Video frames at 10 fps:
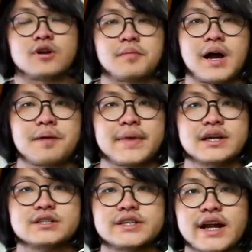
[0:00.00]
ต่อมาเป็
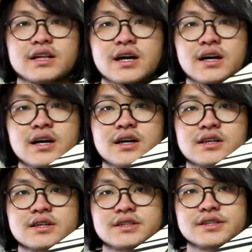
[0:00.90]
นเช็คเตอร์
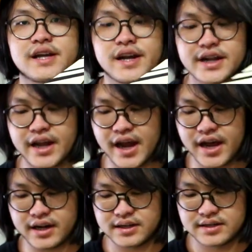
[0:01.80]
ซินิเก
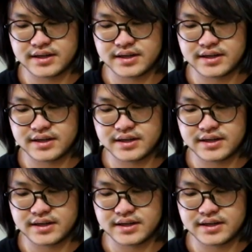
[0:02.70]
ต